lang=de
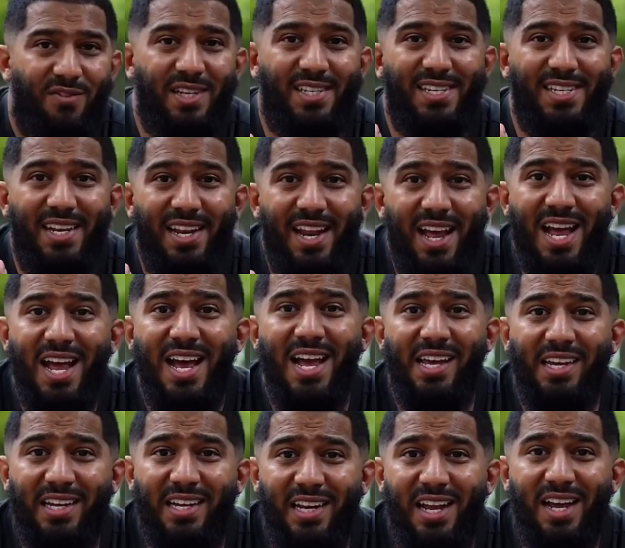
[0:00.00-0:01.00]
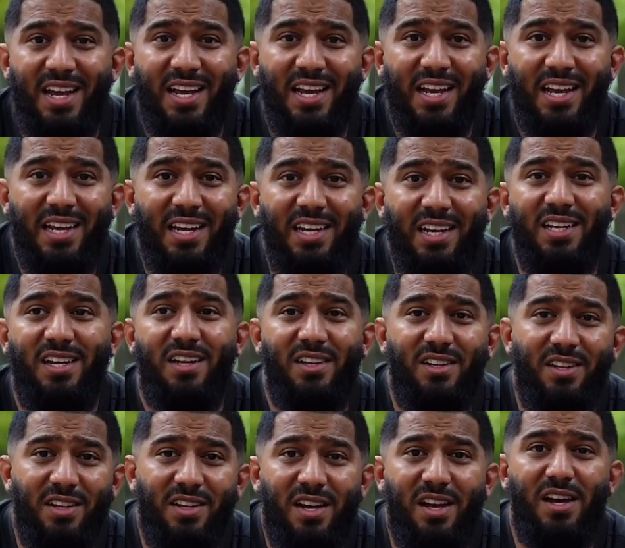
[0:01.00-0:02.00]
Was La ilaha
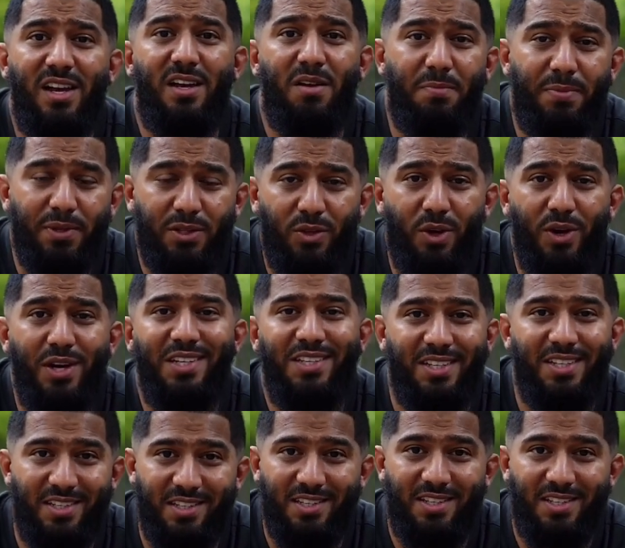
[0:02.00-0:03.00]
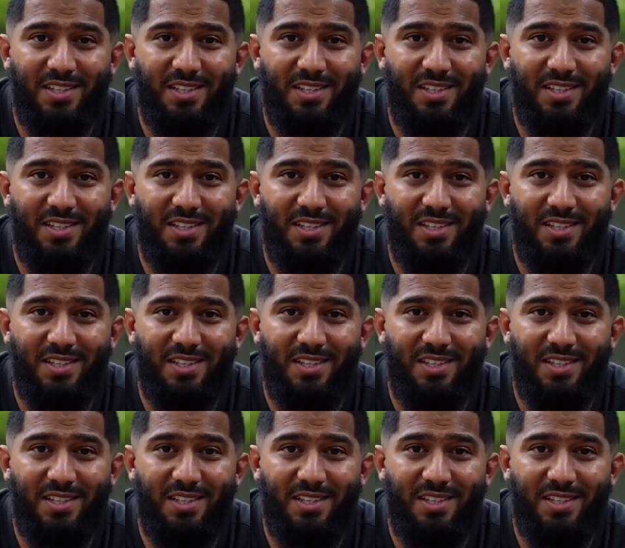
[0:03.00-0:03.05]
illallah bedeutet.